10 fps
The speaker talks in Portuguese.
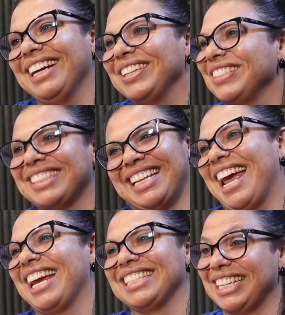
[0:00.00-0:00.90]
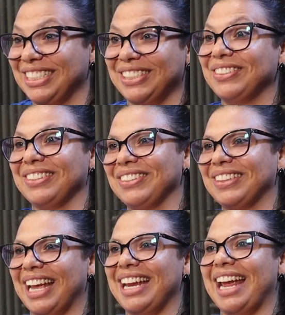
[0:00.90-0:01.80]
Eu não sei, a gente não,
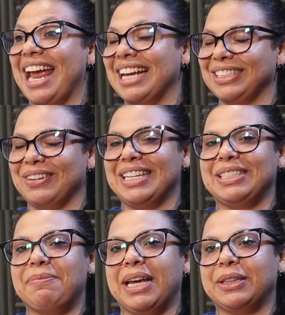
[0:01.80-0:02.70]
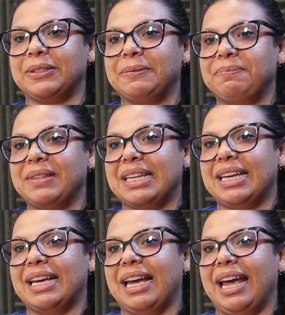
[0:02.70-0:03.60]
não tem esse conhecimento.
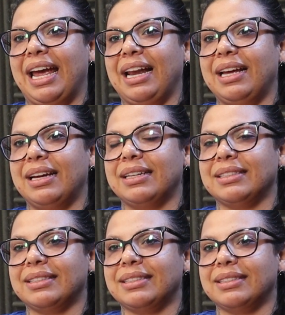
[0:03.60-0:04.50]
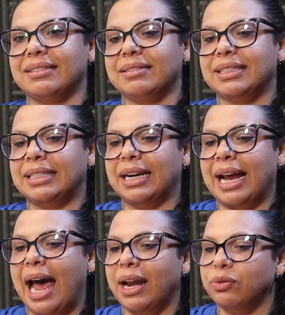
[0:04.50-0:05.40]
Elas
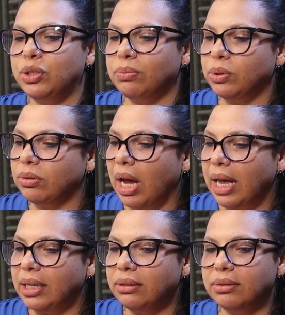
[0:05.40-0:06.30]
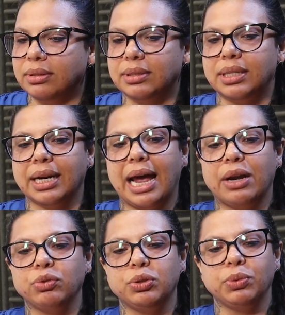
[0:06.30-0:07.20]
cercaram de muito carinho,
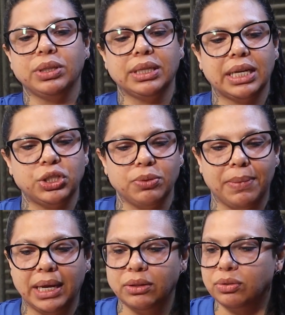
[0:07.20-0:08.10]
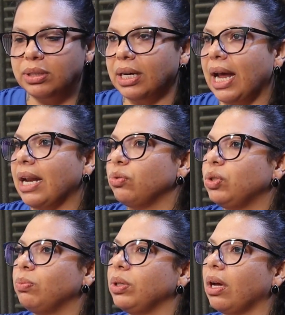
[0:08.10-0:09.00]
cercaram de muito entendimento, cercaram
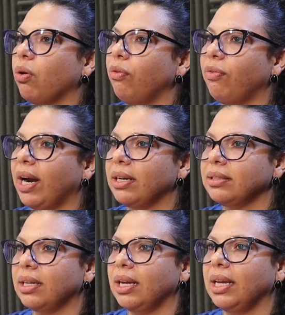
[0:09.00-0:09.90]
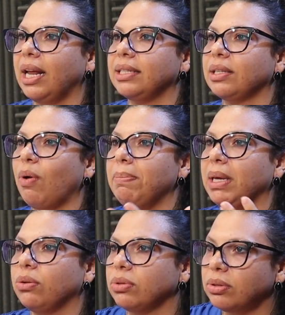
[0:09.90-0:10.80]
de muita conversa e eles são
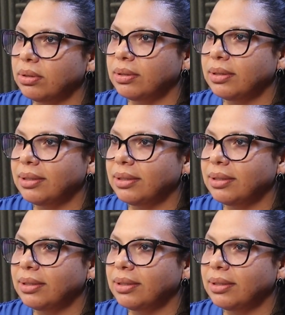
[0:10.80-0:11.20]
amigos.